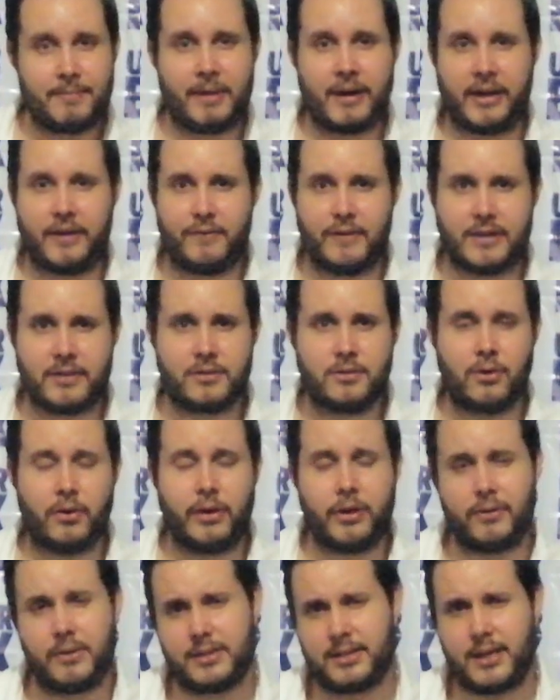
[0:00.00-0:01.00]
se
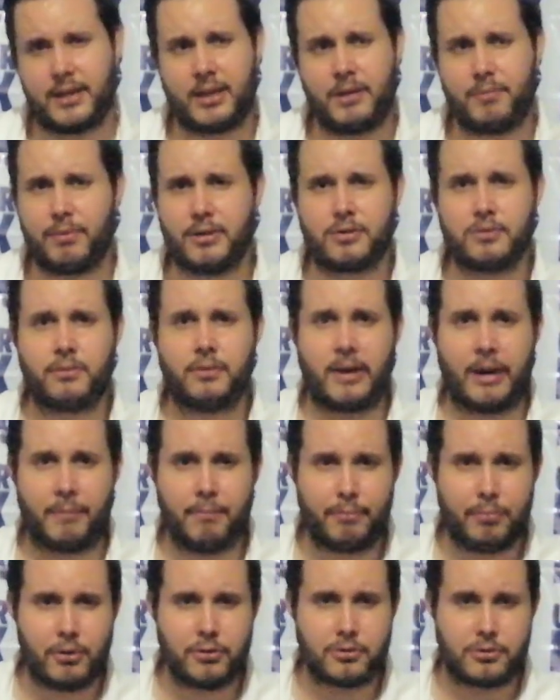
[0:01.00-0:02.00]
manifestó y dijo, este tipo es un
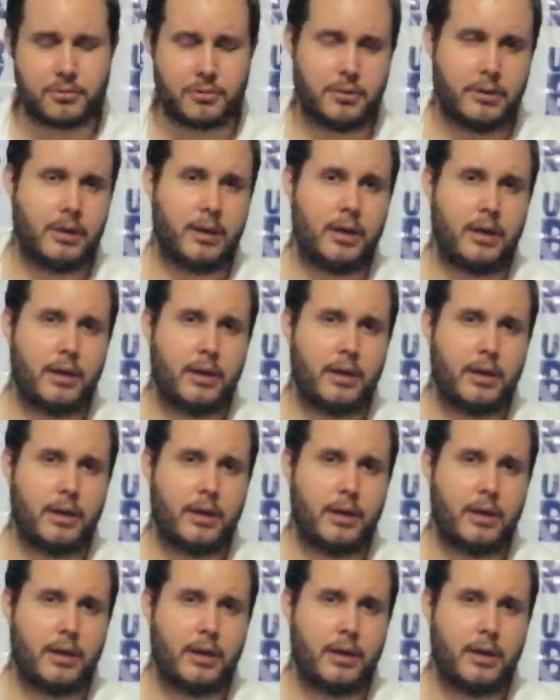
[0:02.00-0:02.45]
tramposo.